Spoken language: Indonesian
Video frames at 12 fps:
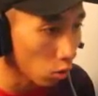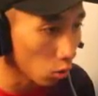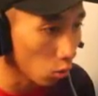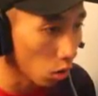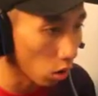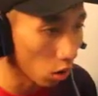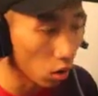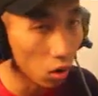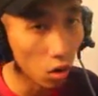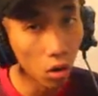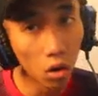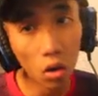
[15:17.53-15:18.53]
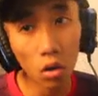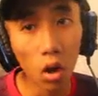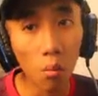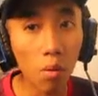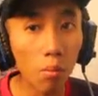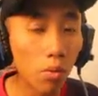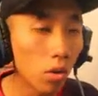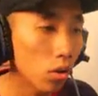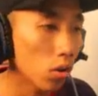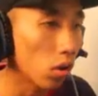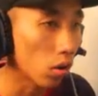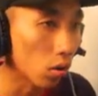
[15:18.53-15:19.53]
Ya Tuhan, lama
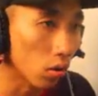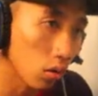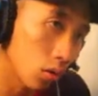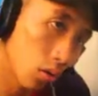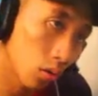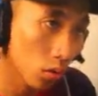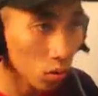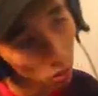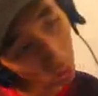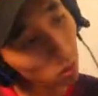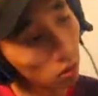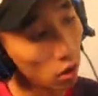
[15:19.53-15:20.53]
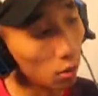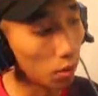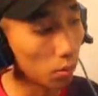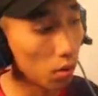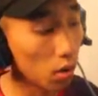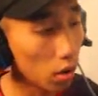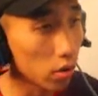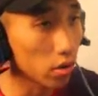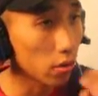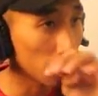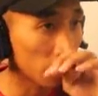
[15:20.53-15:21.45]
bener. Oke, 65 guys.